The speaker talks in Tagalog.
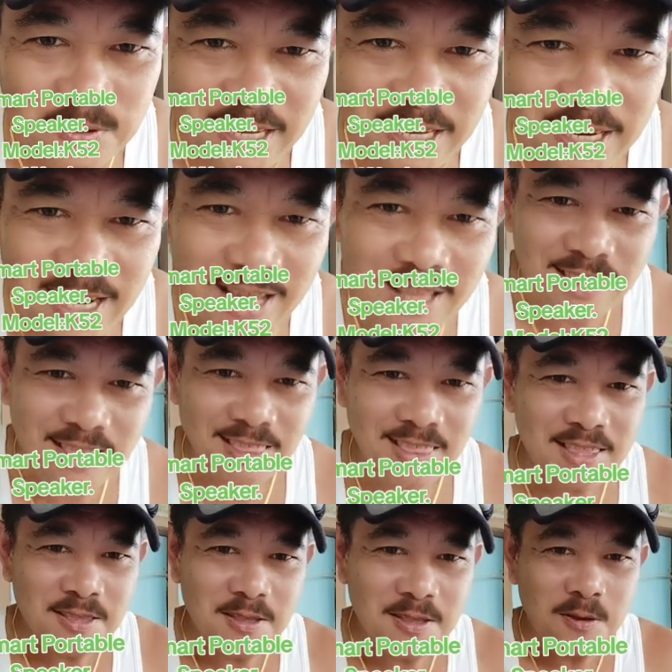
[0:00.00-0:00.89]
song nila.
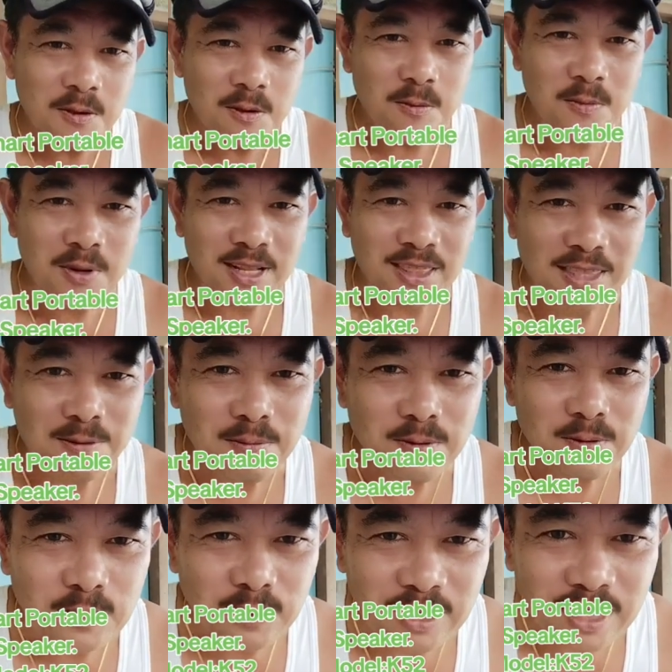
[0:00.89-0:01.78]
Yung mga team
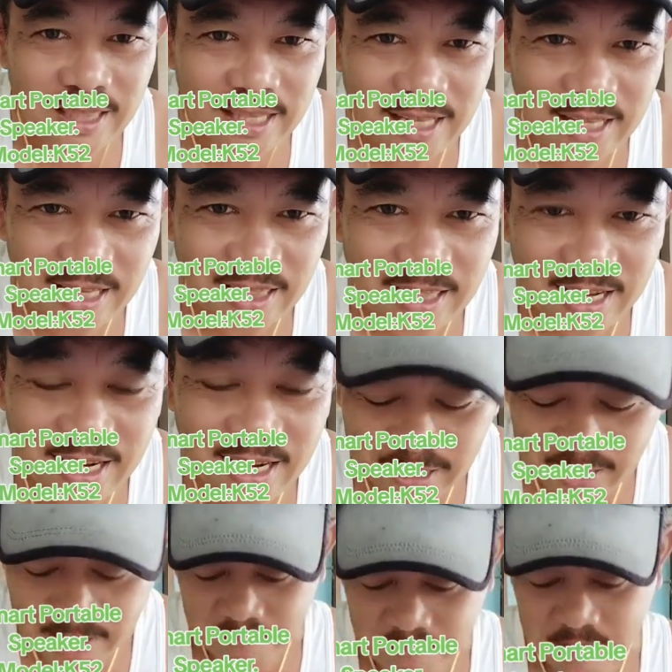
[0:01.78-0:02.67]
song natin,
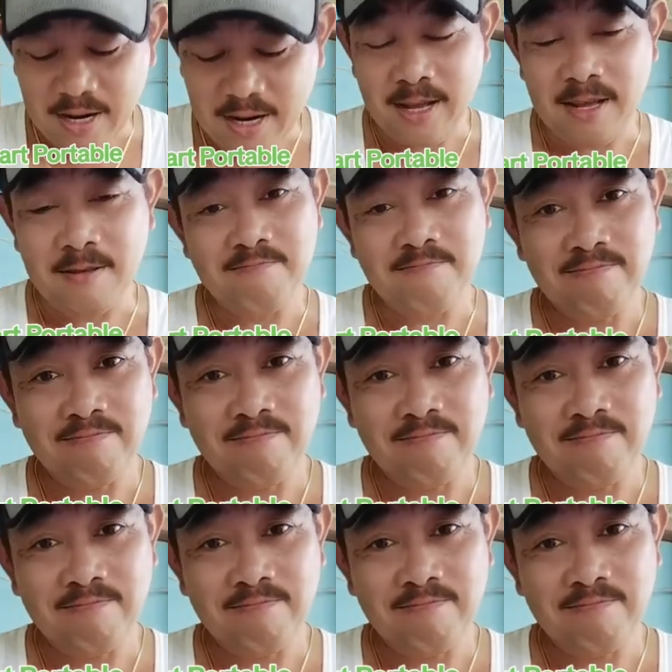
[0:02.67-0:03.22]
kantayin natin para,